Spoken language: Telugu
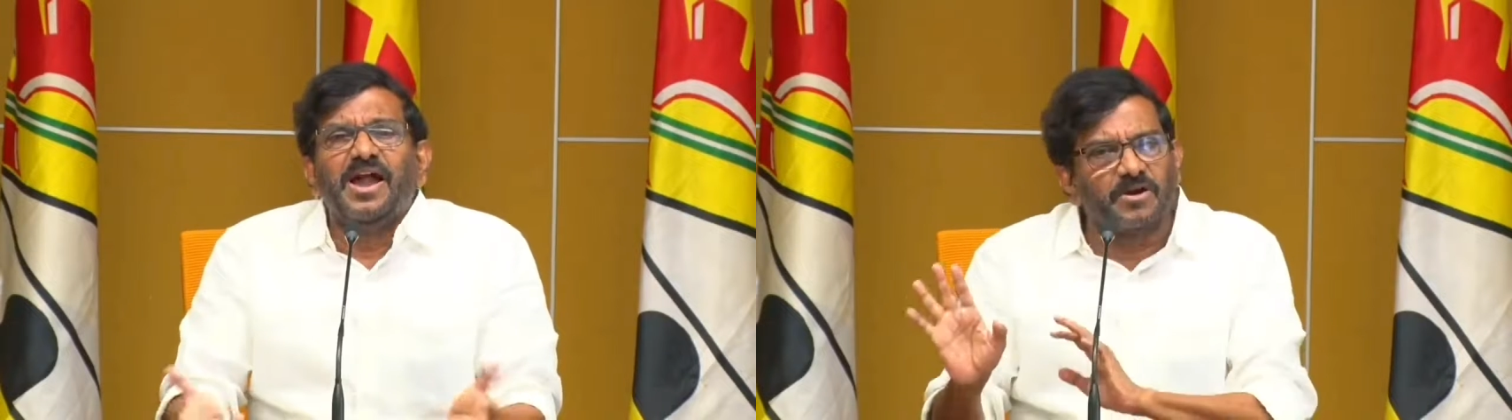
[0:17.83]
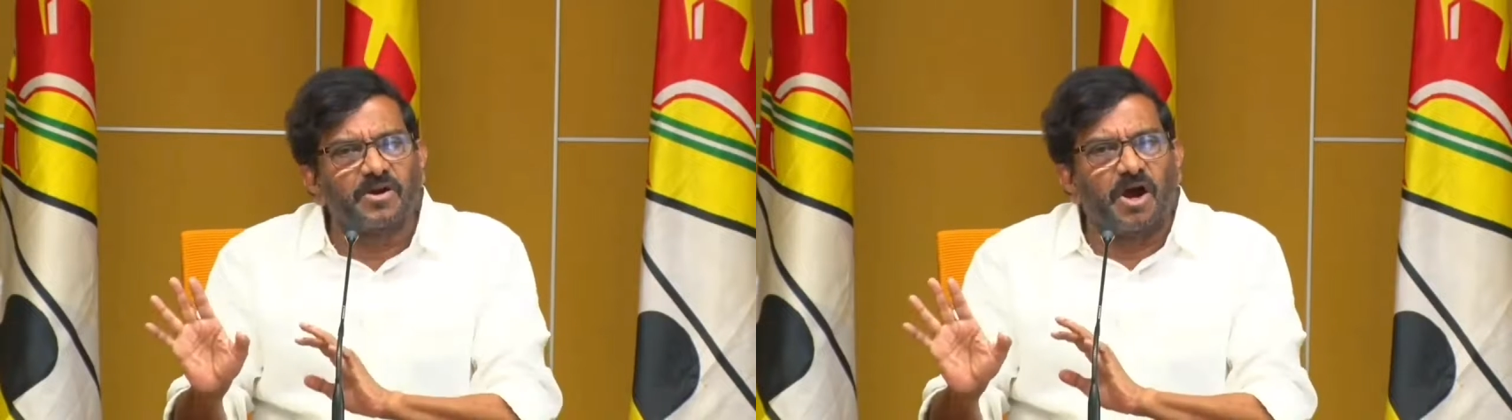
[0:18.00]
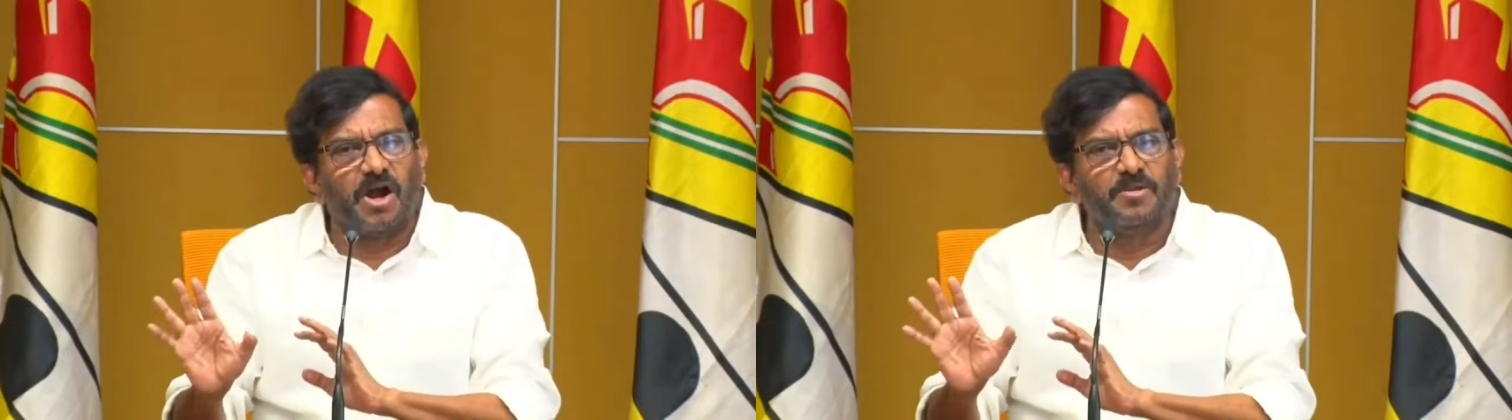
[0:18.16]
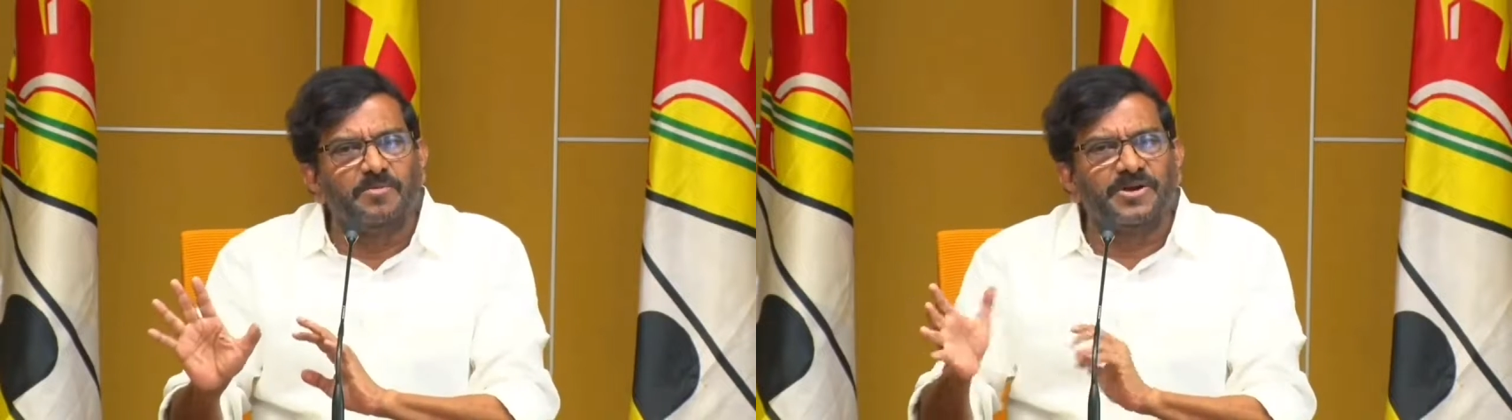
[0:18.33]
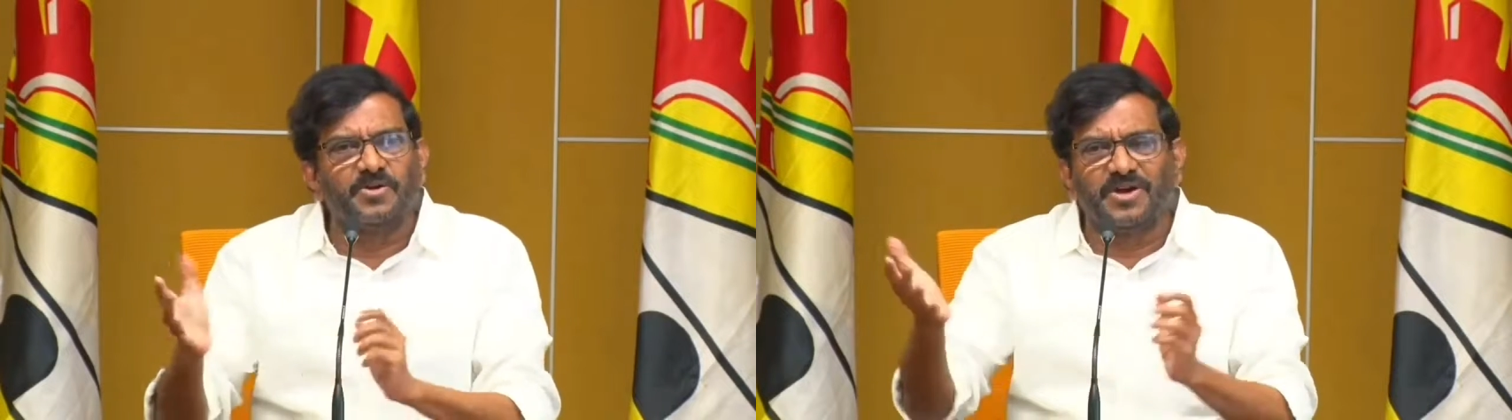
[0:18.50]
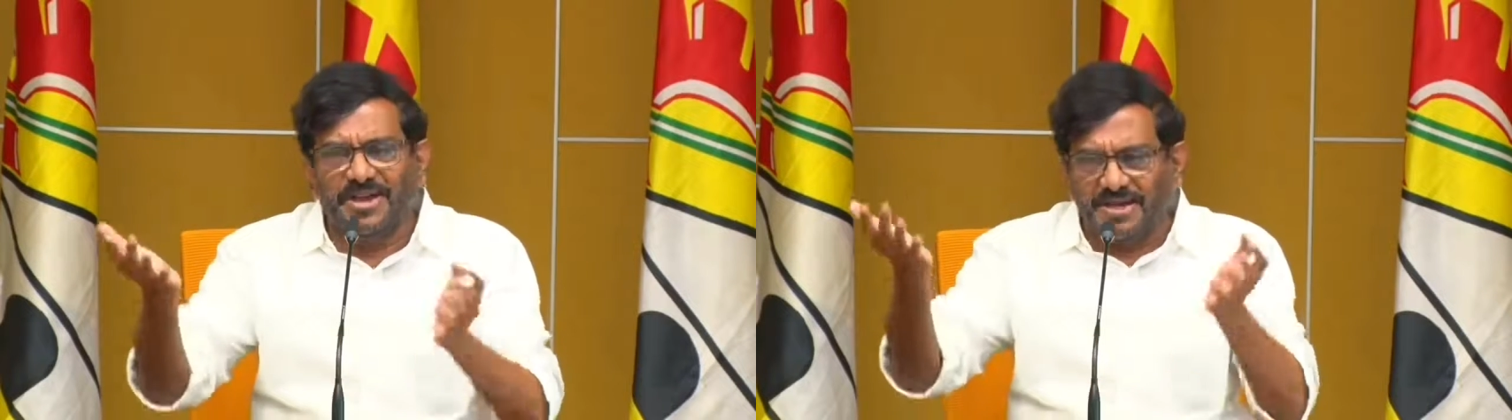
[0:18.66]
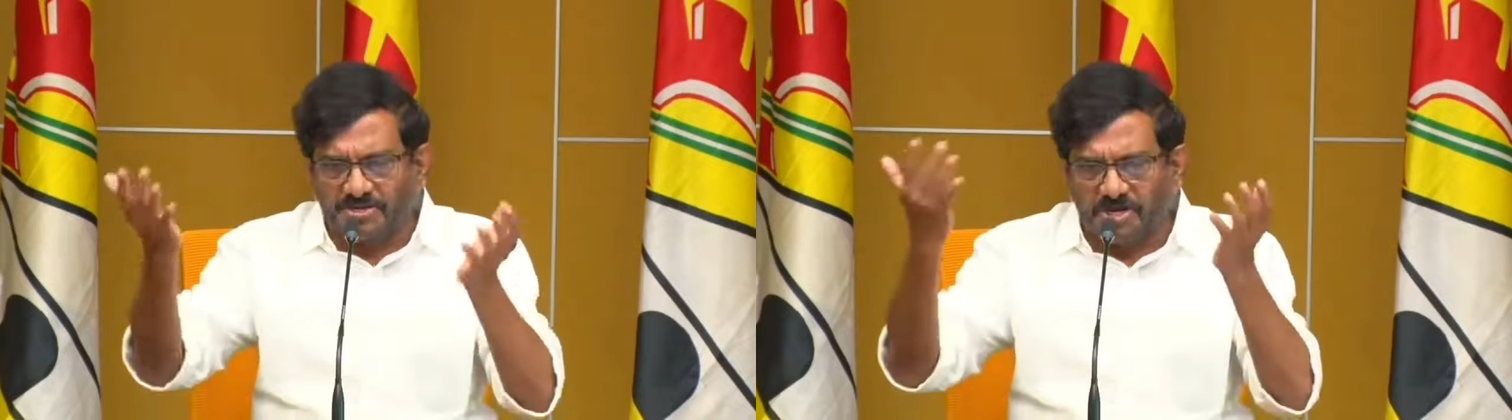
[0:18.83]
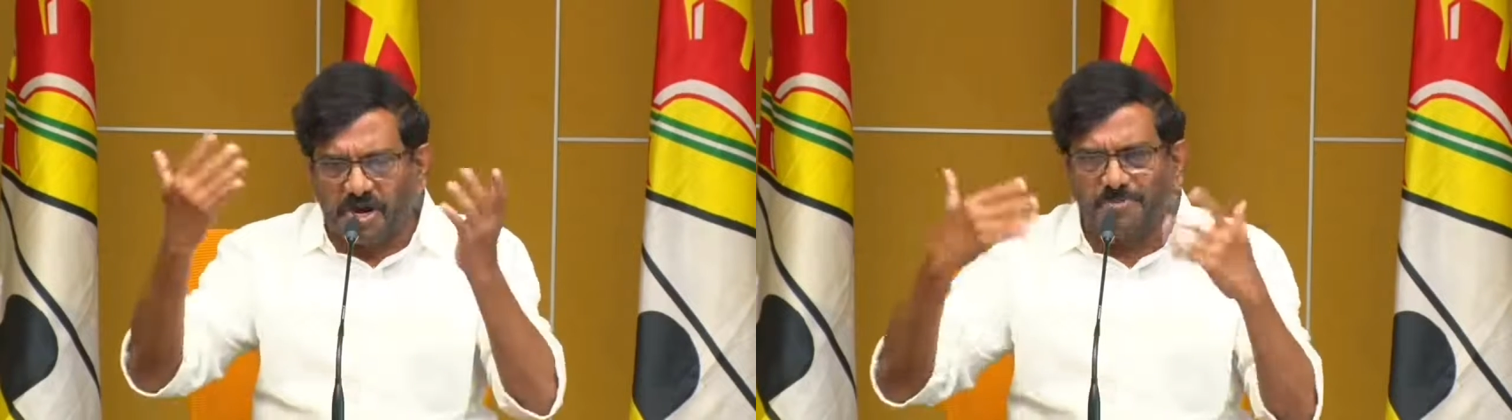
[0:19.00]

కేంద్రం కాళ్ళు పట్టుకుని